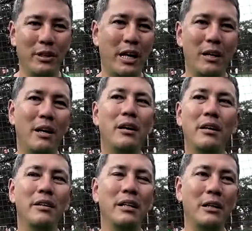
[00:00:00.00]
から
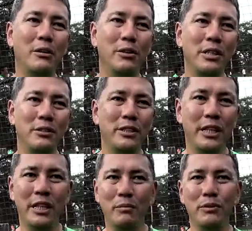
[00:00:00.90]
あの戦術
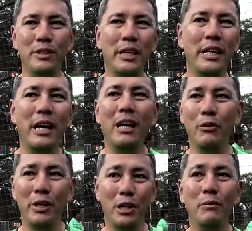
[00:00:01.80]
的な分析結果
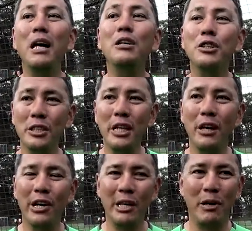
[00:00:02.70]
をフィードバックし
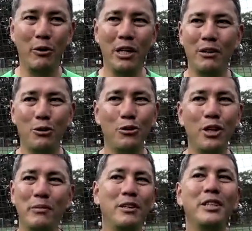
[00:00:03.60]
て今、俺らはこの
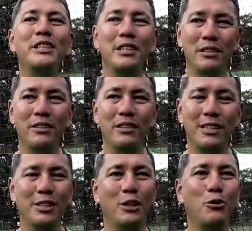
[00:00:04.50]
レベルに来て、う
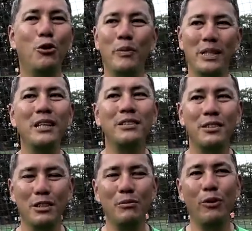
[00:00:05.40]
ん、次ここを目指すって
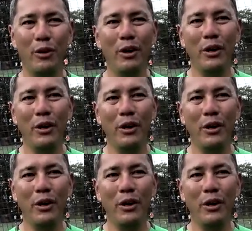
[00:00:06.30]
も